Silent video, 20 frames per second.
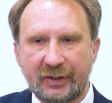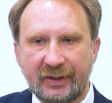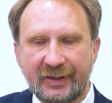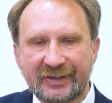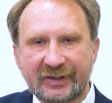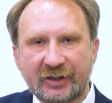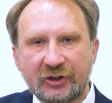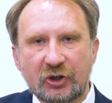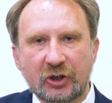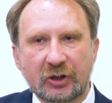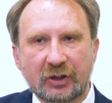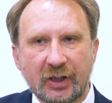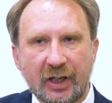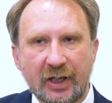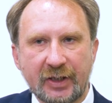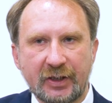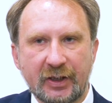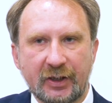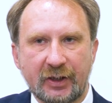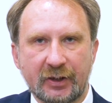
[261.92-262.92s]
и
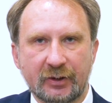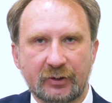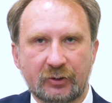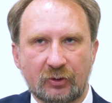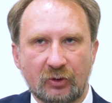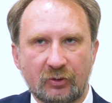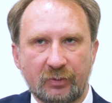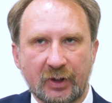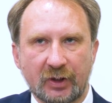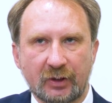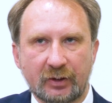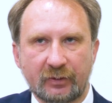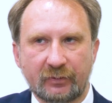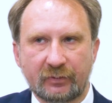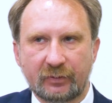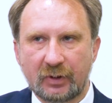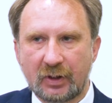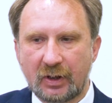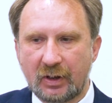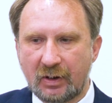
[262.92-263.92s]
сочетание
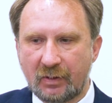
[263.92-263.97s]
инструментов.